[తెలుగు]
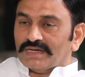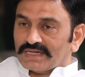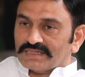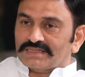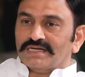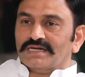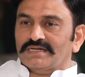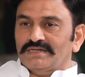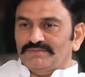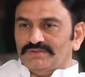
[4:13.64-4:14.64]
వాళ్ళకి అర్థం
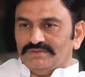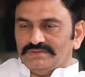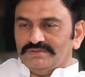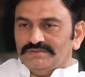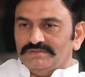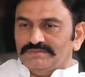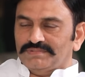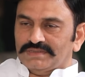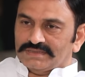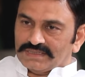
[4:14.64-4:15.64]
కావట్లే ముందు
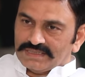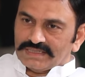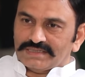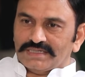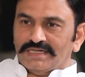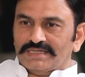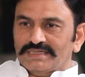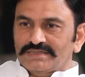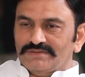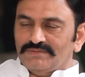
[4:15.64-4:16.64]
ప్రజలకి అర్థం
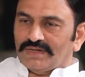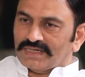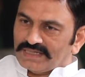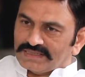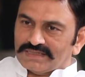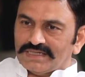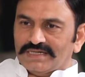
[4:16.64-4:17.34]
కావట్లేదు వాళ్ళకే అర్థం